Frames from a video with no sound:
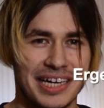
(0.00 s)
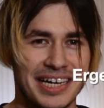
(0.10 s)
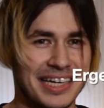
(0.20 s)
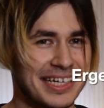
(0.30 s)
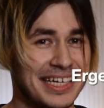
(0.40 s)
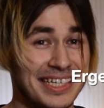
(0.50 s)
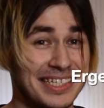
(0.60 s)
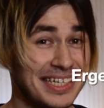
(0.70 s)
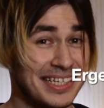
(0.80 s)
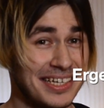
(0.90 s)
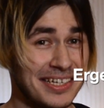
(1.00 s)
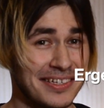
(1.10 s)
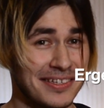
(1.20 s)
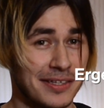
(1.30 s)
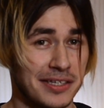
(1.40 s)
Эрген Деда,
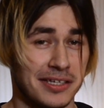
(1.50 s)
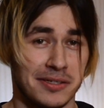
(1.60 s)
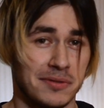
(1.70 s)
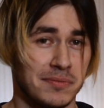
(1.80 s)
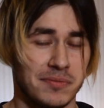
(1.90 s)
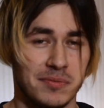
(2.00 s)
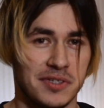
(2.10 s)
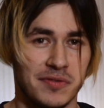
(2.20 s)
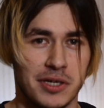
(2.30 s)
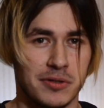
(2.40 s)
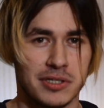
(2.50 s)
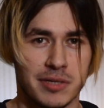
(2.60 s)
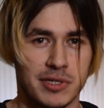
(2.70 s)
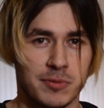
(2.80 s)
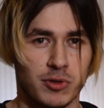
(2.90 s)
я извиняюсь, если
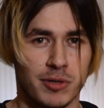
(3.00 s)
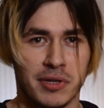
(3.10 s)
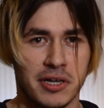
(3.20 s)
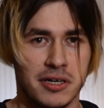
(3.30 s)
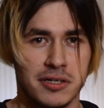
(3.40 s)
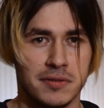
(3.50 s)
меня смотрят болгары,